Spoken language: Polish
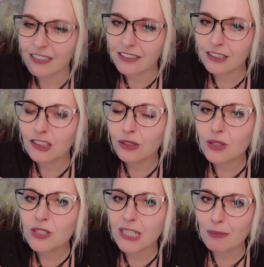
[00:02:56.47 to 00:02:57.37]
E,
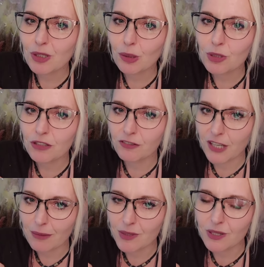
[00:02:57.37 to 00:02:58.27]
tylko sami dobrze
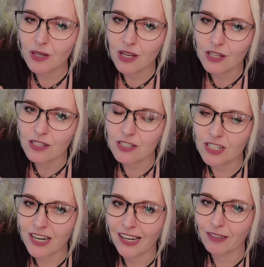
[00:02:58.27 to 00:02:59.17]
wiemy,
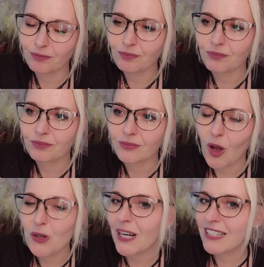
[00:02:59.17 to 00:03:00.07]
że
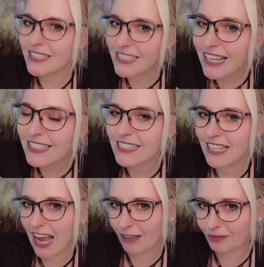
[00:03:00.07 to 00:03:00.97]

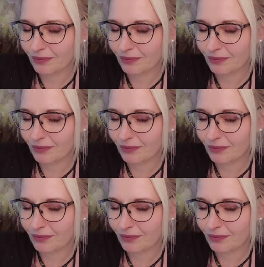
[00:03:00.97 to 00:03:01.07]
organizacja